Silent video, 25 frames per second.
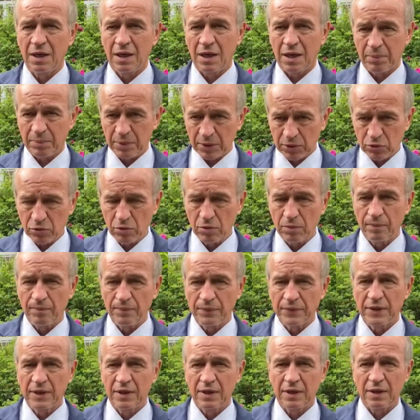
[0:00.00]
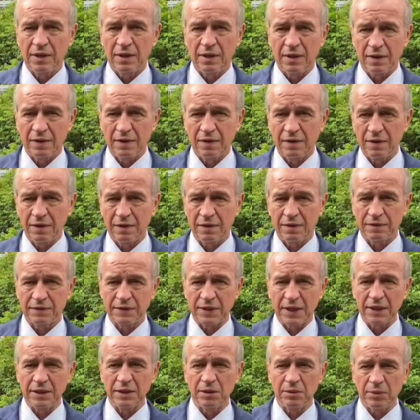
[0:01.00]
а потом э, в
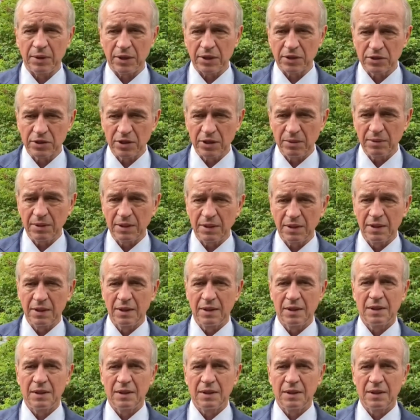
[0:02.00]
тайном режиме